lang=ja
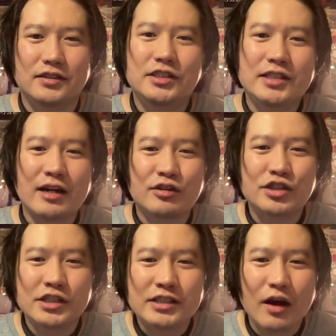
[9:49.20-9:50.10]
自宅
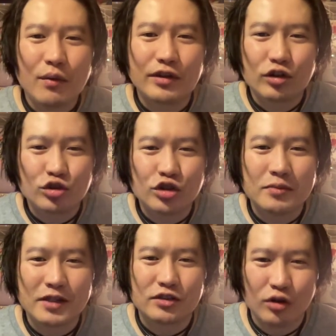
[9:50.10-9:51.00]
資産は除き
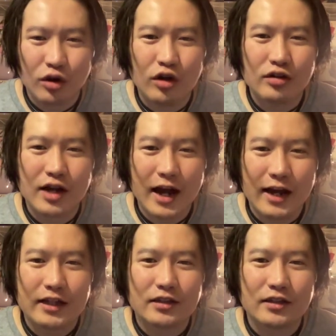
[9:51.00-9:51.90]
ますよ。
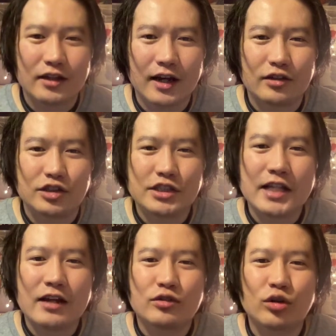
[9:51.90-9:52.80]
はい。あの、自
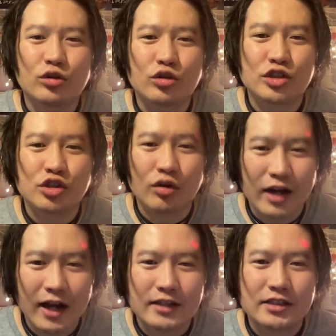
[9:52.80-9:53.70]
宅の土地と
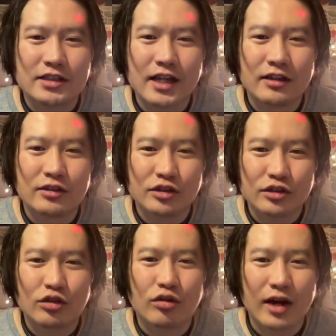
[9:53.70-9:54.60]
か、自
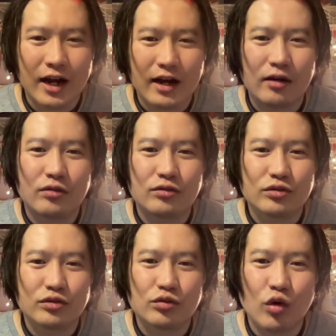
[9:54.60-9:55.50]
宅とか
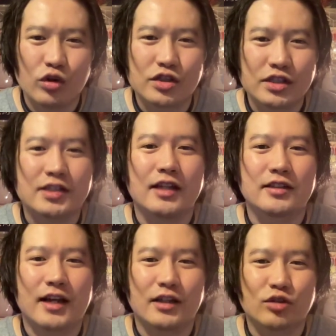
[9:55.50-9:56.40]
を資産
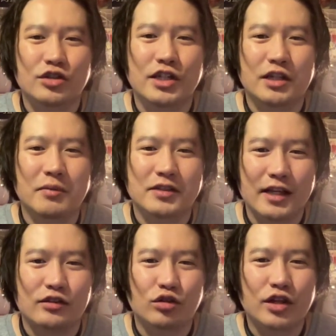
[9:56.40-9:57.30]
に数えちゃいけま
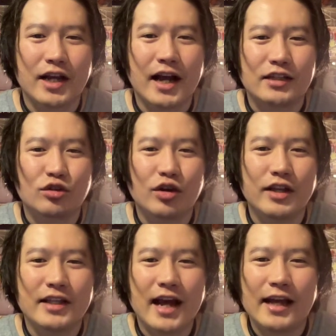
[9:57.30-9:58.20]
せん。それ数
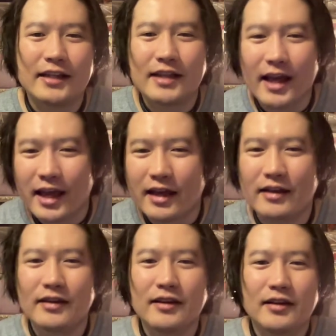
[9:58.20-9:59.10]
えないで、
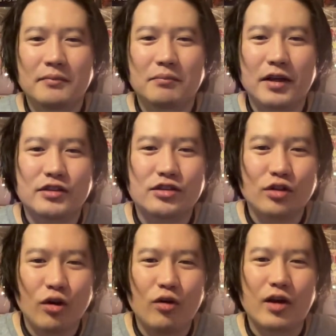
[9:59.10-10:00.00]
別
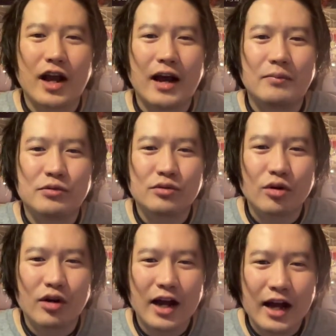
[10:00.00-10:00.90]
の株
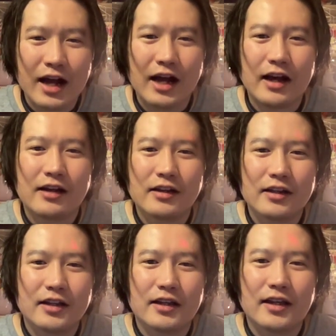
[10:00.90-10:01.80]
とか、
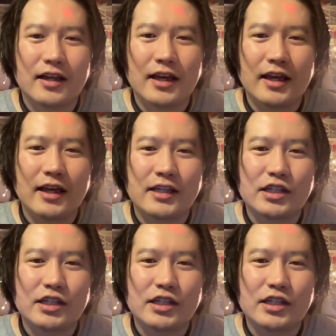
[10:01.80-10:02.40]
えー、